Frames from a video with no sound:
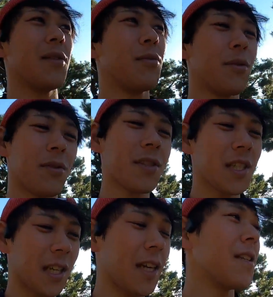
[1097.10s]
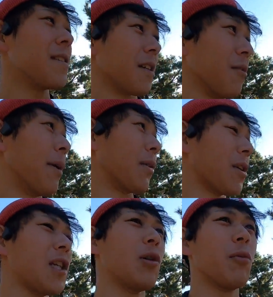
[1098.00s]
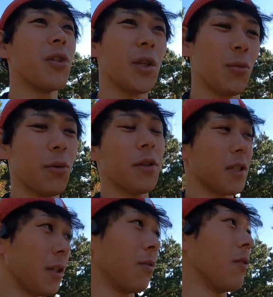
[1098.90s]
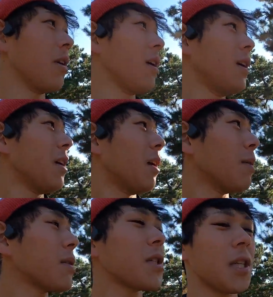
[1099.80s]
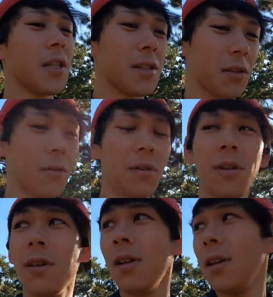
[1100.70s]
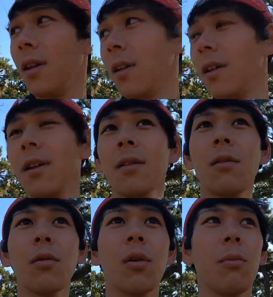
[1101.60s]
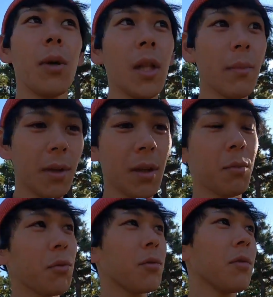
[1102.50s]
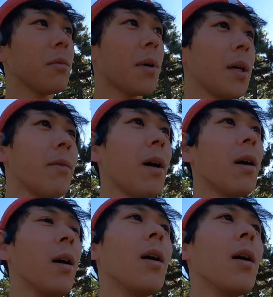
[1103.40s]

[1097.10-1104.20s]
って言うの好きじゃないんですけど、まあ、昨日も言ったと思うんですけどあんまり好きじゃないんですけどねということはまだまだ僕の場合は、